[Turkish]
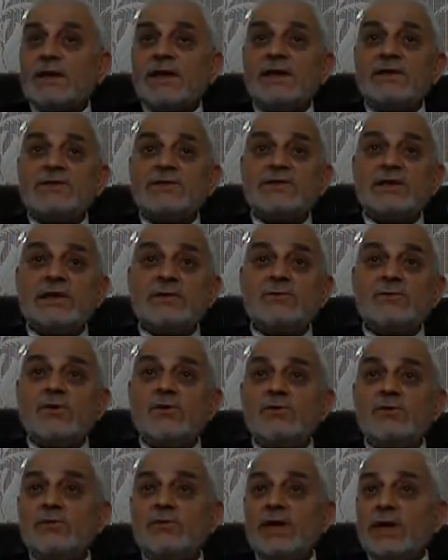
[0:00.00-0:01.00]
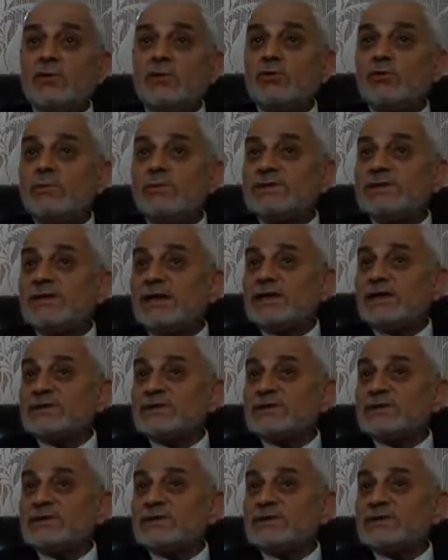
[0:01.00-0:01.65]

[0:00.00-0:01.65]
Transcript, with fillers: kendisi gönlünden duyması